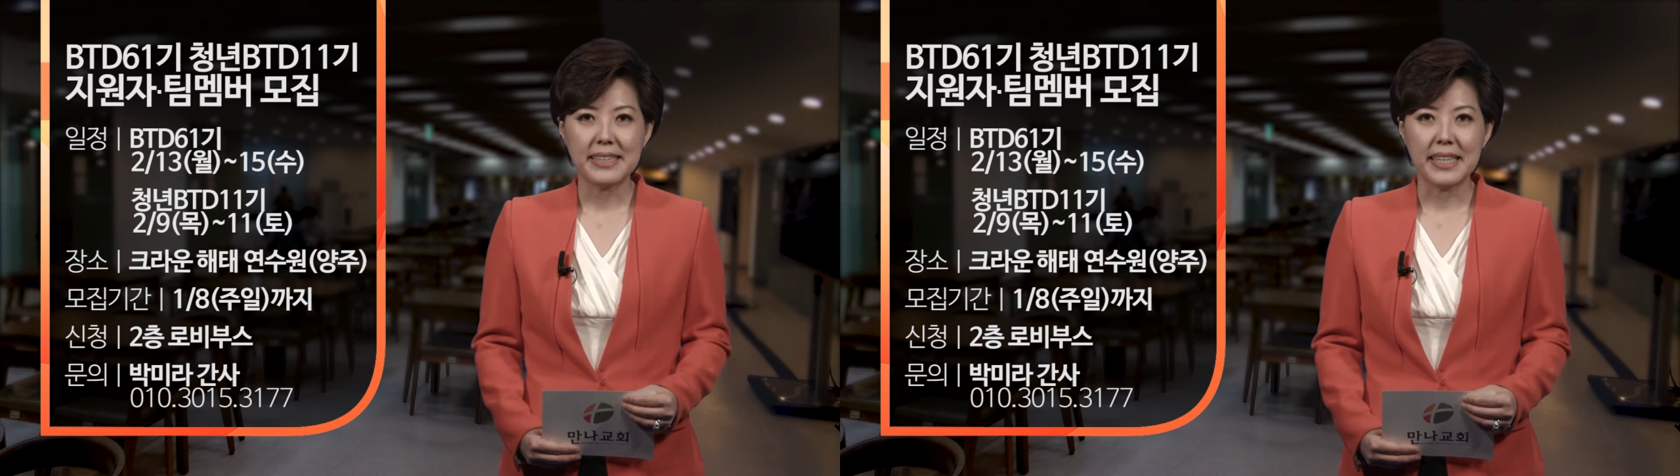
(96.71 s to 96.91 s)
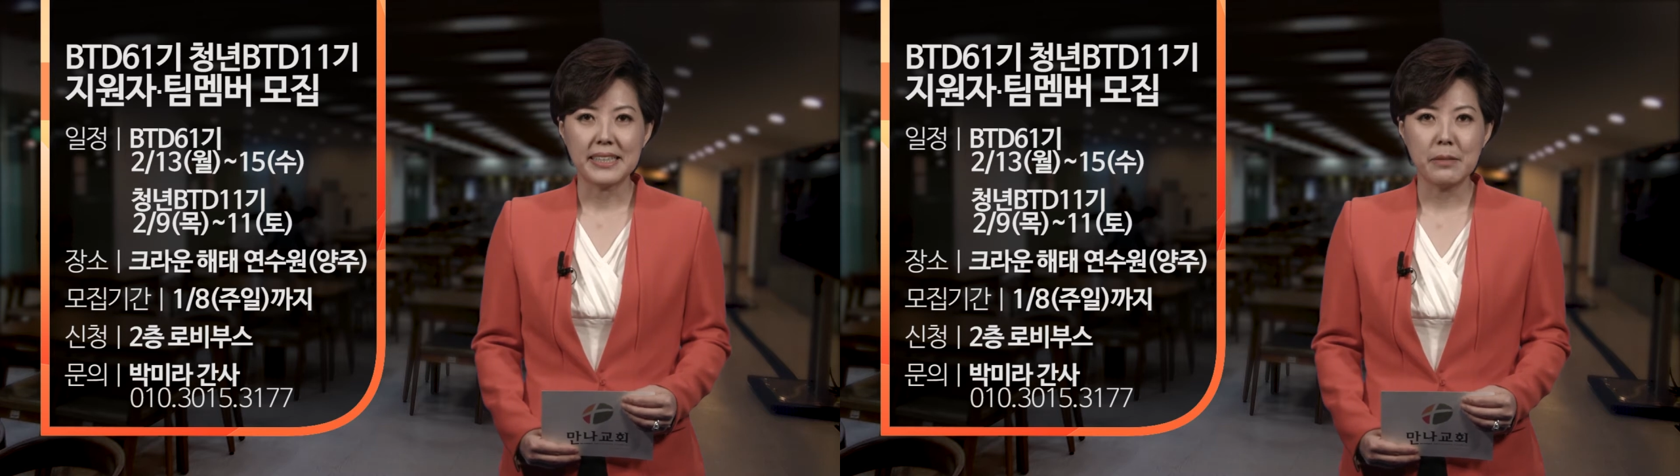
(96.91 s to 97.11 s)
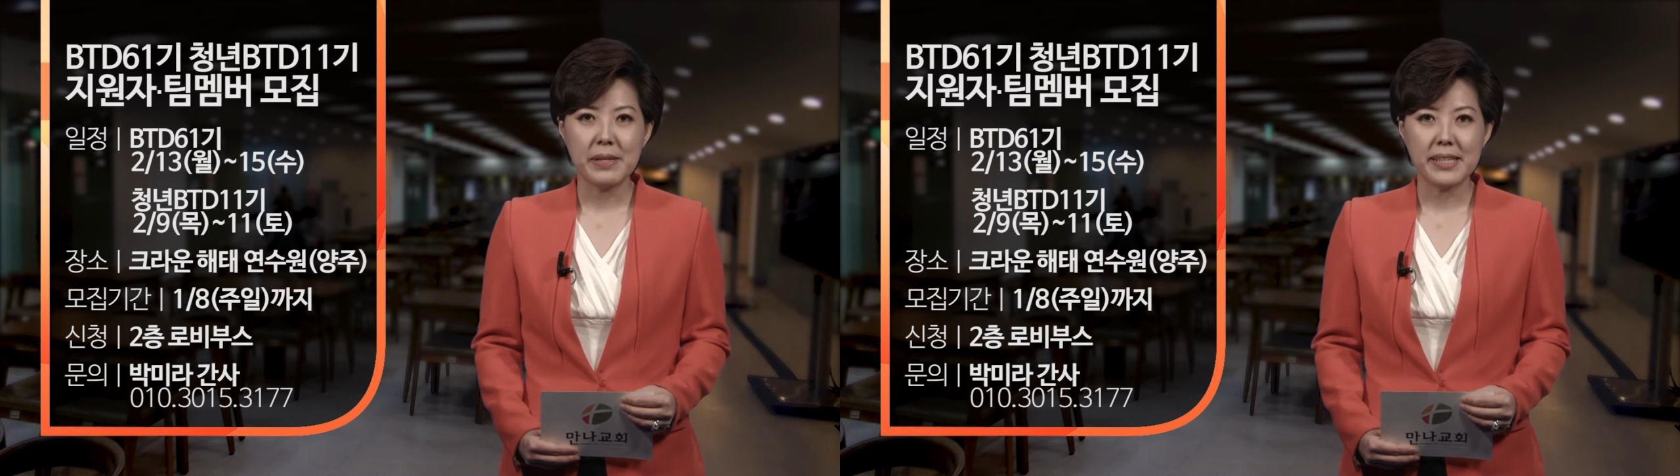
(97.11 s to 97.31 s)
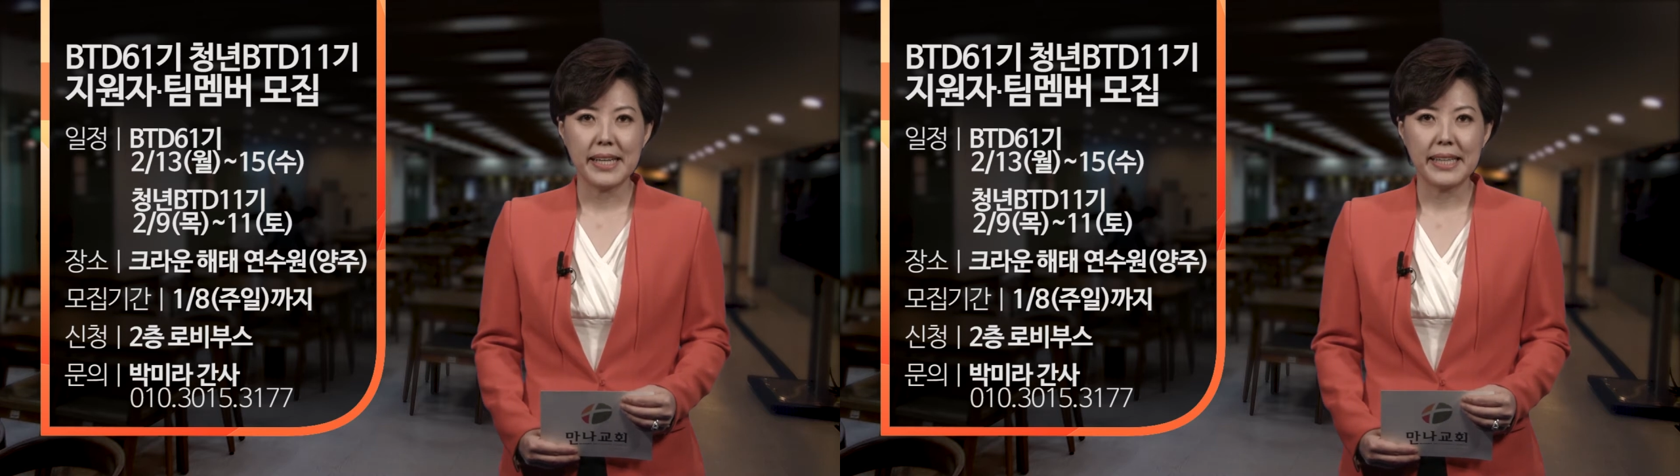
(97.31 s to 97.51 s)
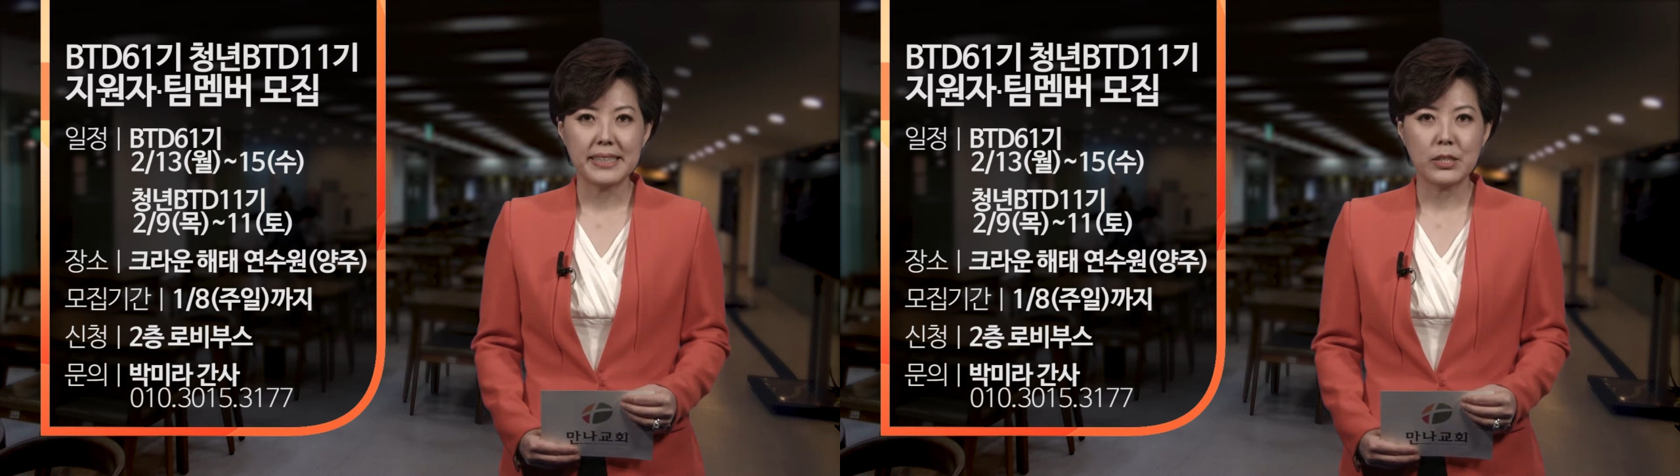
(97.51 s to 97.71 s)

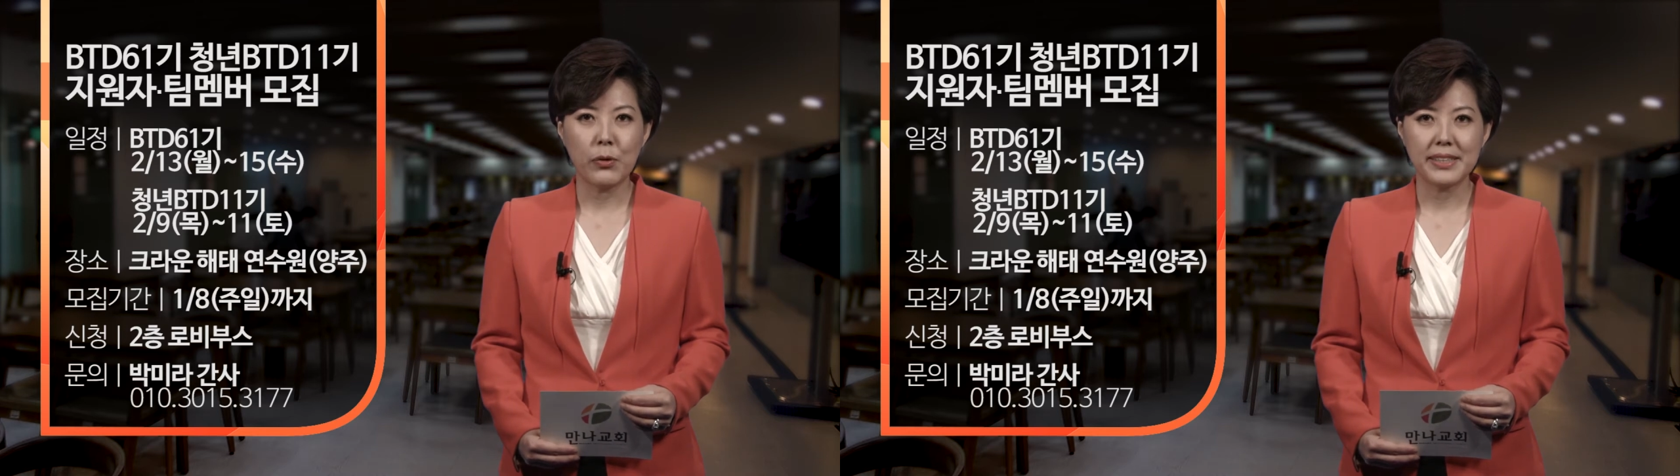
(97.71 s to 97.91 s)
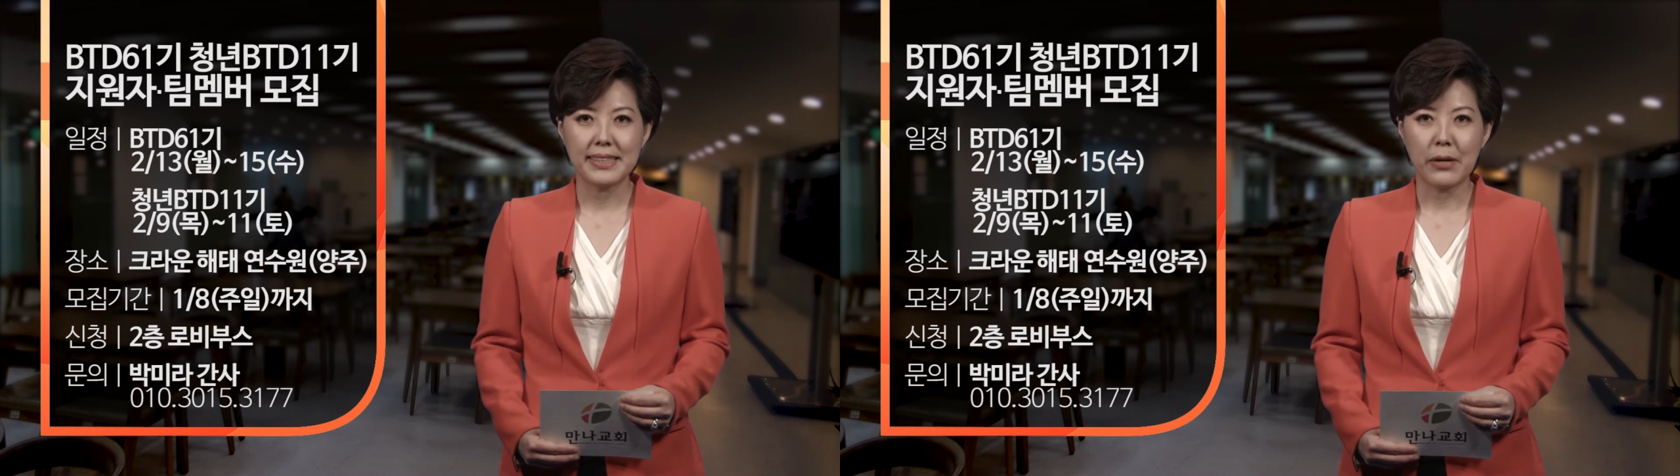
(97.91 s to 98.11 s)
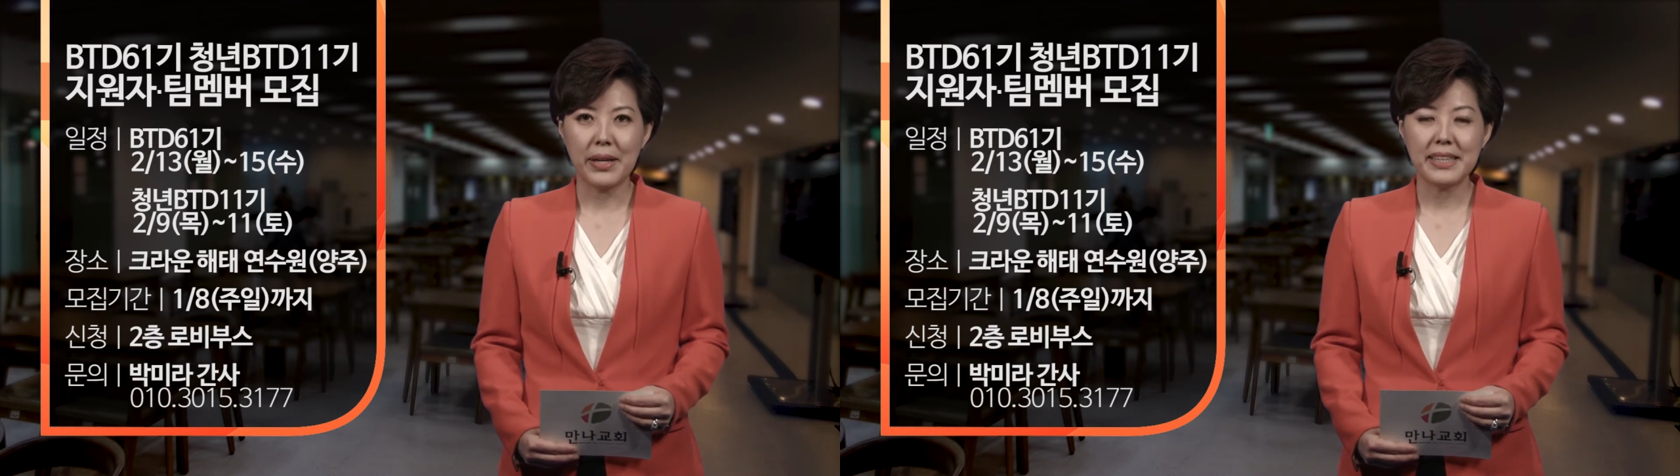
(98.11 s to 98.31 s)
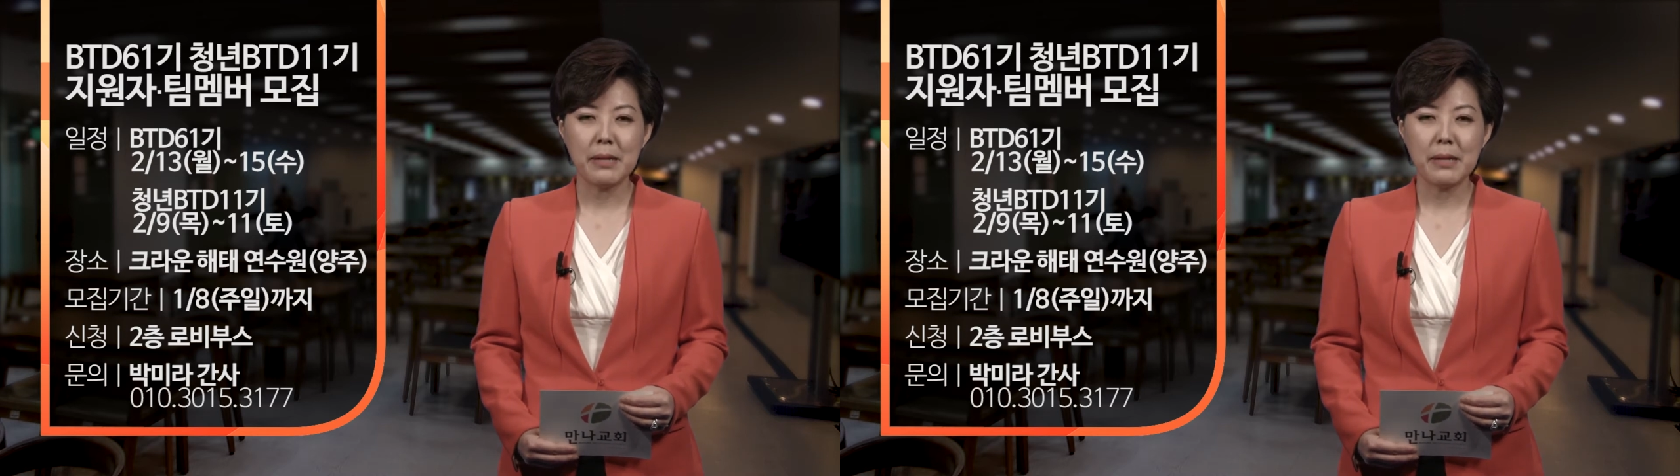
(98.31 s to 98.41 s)
제11기 지원자와